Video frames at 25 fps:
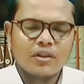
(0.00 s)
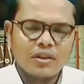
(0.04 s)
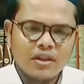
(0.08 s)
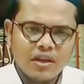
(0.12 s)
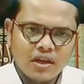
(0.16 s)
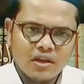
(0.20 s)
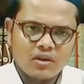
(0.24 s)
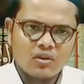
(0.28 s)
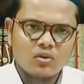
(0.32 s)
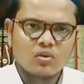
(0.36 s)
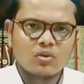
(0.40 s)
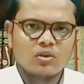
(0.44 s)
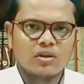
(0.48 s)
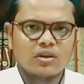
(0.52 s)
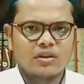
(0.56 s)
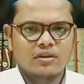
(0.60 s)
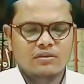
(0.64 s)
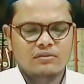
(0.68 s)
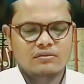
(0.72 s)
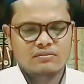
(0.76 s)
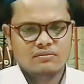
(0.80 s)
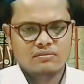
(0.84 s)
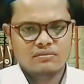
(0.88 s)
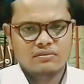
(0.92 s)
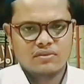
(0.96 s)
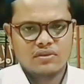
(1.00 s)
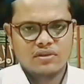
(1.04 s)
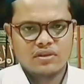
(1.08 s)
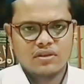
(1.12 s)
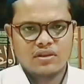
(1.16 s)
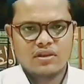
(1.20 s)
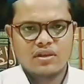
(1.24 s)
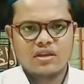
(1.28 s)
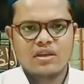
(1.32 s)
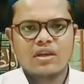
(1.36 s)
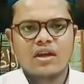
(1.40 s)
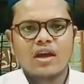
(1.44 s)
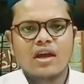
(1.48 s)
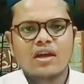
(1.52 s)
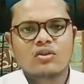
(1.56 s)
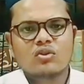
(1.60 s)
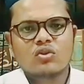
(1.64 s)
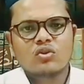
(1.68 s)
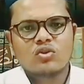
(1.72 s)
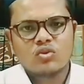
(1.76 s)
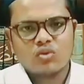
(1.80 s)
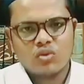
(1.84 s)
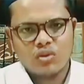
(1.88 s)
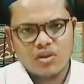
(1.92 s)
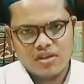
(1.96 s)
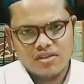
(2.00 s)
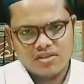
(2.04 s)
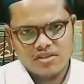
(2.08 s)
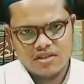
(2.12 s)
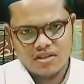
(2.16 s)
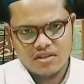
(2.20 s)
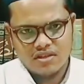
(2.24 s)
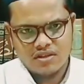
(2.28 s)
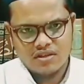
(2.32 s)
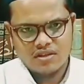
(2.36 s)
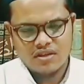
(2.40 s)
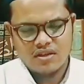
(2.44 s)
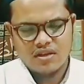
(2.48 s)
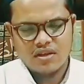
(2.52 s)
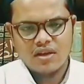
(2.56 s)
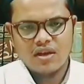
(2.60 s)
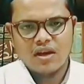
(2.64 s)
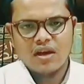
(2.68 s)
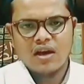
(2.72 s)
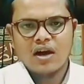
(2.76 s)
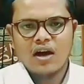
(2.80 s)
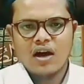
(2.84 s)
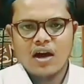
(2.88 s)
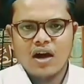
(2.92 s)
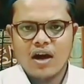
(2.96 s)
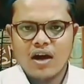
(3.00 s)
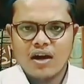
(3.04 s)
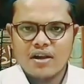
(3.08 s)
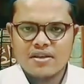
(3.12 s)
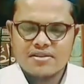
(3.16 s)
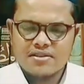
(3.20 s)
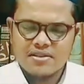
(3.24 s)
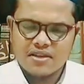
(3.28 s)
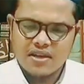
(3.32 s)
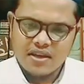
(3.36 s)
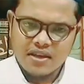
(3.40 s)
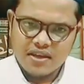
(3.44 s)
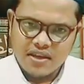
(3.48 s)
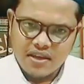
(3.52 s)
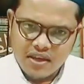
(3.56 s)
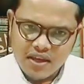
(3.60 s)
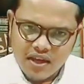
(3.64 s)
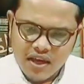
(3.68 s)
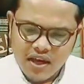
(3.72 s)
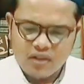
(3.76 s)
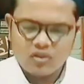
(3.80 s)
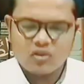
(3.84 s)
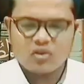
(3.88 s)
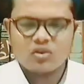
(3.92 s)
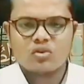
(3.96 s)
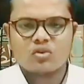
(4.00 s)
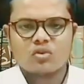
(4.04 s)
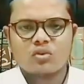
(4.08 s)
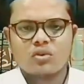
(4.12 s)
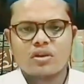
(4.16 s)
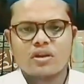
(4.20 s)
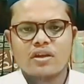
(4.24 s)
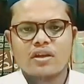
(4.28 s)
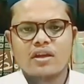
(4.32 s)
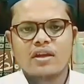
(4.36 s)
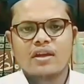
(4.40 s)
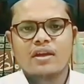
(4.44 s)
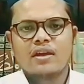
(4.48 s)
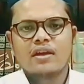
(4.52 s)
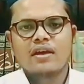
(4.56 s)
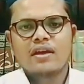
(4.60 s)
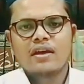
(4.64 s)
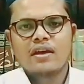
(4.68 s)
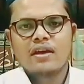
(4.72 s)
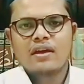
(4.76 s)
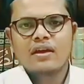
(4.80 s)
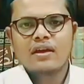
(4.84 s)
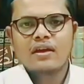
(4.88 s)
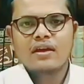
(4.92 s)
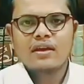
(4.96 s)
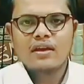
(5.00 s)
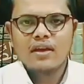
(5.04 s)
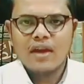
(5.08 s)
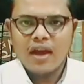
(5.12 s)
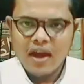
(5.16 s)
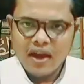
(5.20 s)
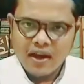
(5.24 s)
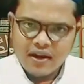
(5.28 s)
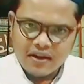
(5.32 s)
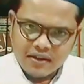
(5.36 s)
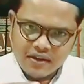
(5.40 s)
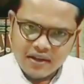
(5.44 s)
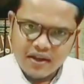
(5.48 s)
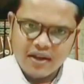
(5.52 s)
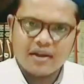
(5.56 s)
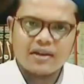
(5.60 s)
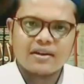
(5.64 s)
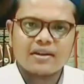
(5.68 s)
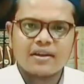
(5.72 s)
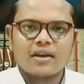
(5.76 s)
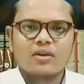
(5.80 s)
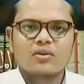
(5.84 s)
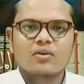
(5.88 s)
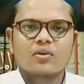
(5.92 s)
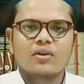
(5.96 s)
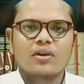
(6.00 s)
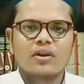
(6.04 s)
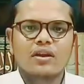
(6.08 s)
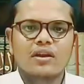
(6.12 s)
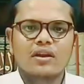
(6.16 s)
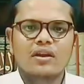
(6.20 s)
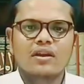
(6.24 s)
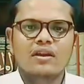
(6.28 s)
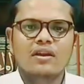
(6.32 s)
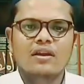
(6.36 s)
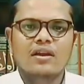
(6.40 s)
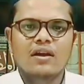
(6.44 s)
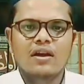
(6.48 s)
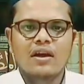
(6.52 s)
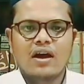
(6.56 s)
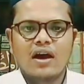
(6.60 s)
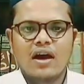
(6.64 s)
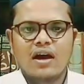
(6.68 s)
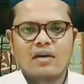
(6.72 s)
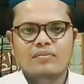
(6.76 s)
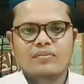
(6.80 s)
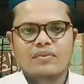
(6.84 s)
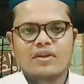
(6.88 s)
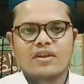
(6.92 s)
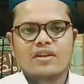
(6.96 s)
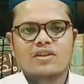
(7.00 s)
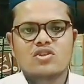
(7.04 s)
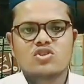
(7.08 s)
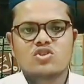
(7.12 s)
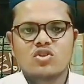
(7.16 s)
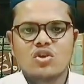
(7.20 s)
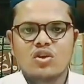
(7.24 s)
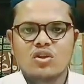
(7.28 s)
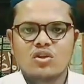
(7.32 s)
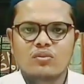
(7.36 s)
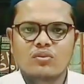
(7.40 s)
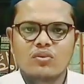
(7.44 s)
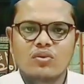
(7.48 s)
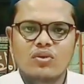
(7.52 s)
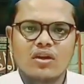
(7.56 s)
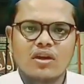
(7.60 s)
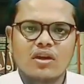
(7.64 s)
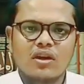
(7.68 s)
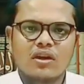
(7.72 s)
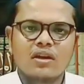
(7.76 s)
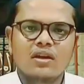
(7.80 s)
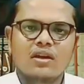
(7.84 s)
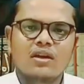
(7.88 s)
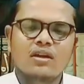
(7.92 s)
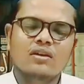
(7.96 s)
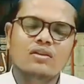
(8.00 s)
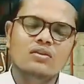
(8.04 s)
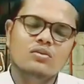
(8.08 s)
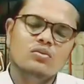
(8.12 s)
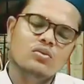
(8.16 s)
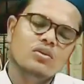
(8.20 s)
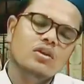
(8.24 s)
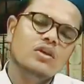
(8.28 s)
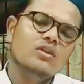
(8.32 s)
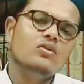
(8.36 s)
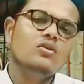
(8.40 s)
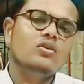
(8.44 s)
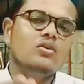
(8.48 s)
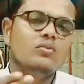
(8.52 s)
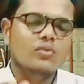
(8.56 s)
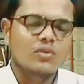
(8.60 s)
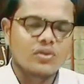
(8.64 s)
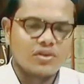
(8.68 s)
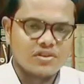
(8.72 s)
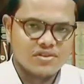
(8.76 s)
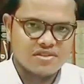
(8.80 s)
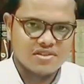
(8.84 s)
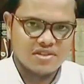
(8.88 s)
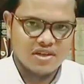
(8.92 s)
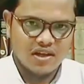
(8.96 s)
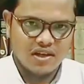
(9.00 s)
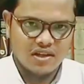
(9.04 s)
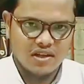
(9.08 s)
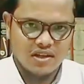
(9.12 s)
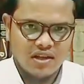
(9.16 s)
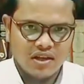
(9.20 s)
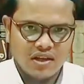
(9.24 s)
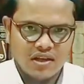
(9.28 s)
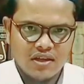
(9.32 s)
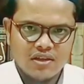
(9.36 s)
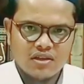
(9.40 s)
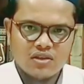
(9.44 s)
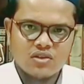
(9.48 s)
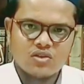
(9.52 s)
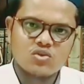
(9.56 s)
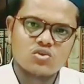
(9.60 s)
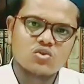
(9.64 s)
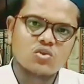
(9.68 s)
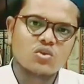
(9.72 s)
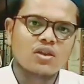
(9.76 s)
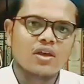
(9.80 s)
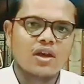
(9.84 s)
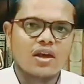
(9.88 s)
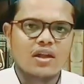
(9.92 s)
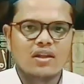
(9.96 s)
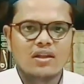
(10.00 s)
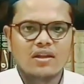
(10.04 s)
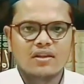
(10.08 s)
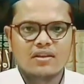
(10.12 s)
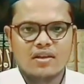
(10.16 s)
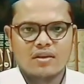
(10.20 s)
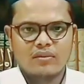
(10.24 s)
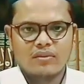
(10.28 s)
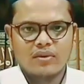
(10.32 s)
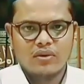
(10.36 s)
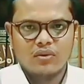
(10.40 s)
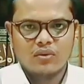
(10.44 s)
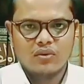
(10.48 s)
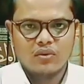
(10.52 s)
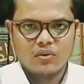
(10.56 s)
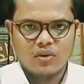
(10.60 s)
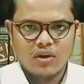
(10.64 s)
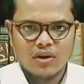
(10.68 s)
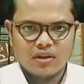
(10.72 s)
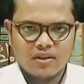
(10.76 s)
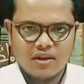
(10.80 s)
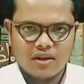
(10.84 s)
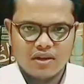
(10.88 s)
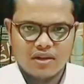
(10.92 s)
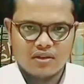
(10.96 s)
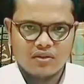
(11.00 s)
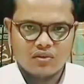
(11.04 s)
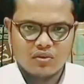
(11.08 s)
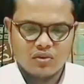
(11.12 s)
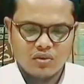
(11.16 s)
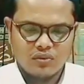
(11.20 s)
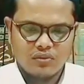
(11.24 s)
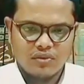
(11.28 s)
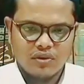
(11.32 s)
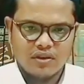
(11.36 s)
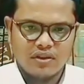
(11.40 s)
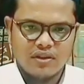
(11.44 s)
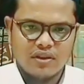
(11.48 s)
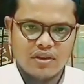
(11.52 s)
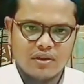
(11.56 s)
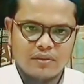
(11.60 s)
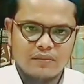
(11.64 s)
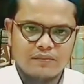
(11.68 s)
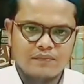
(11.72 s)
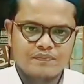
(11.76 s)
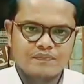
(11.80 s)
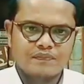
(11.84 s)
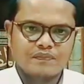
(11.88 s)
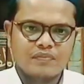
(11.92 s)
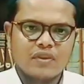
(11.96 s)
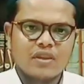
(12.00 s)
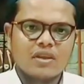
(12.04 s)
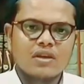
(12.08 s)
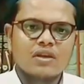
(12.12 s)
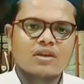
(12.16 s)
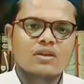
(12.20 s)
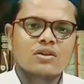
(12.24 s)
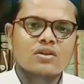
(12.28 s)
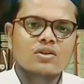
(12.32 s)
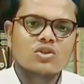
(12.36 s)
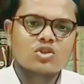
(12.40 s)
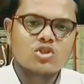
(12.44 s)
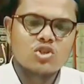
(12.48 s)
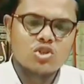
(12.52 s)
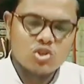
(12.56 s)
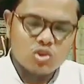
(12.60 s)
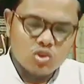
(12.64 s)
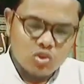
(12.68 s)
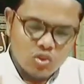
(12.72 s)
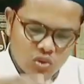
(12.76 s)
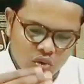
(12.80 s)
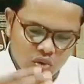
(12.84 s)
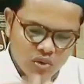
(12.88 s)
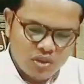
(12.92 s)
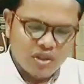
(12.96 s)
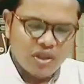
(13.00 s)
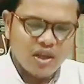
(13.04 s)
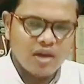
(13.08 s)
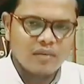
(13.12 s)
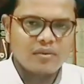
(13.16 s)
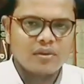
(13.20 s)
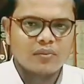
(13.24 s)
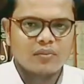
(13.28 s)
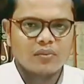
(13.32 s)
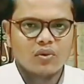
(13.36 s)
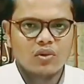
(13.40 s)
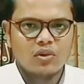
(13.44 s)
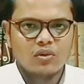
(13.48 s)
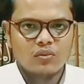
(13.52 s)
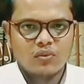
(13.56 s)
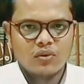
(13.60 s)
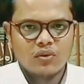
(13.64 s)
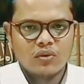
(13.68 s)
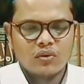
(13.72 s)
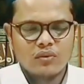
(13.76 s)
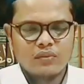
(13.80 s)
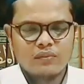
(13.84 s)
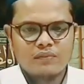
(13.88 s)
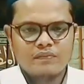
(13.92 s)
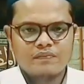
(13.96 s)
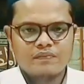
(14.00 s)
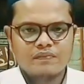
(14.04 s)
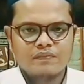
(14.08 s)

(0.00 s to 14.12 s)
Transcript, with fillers: অনেকগুলি খিয়ানত করেছেন আর সেই খিয়ানতগুলি একটা একটা করে আপনাদের সম্মুখে তুলে ধরবো ইনশাআল্লাহ যদি আল্লাহ তাবার হুয়াতালা তৌফিক দেয় শুরুতেই আমি বলবো